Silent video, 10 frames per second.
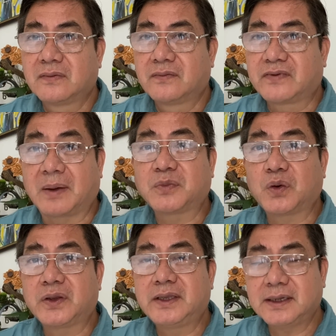phạm
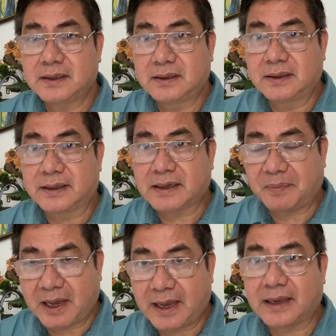tội giết người cấp
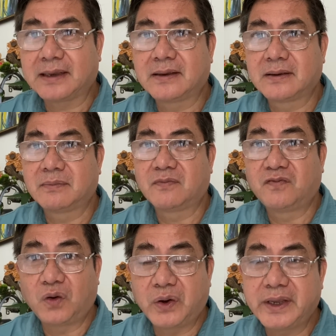2
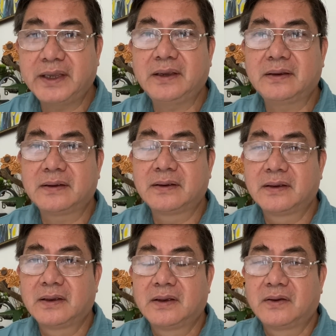vô ý
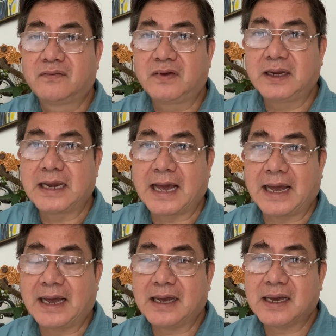vì
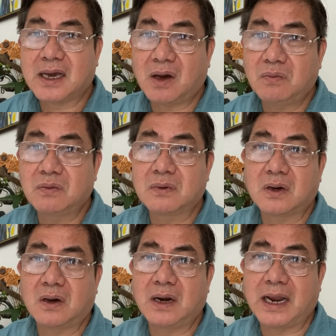đã không
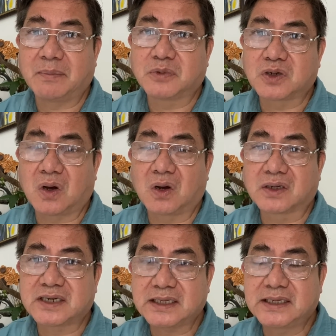có làm
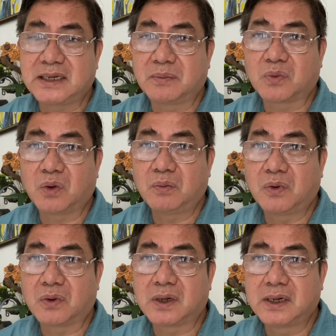tròn trách nhiệm của
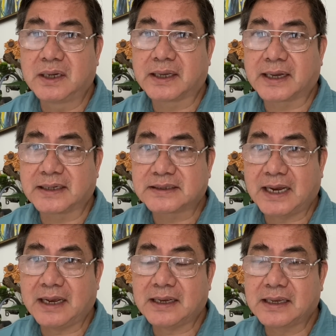một người cảnh
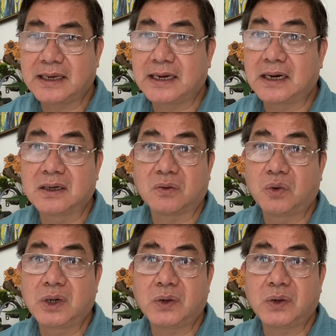sát khi đã được huấn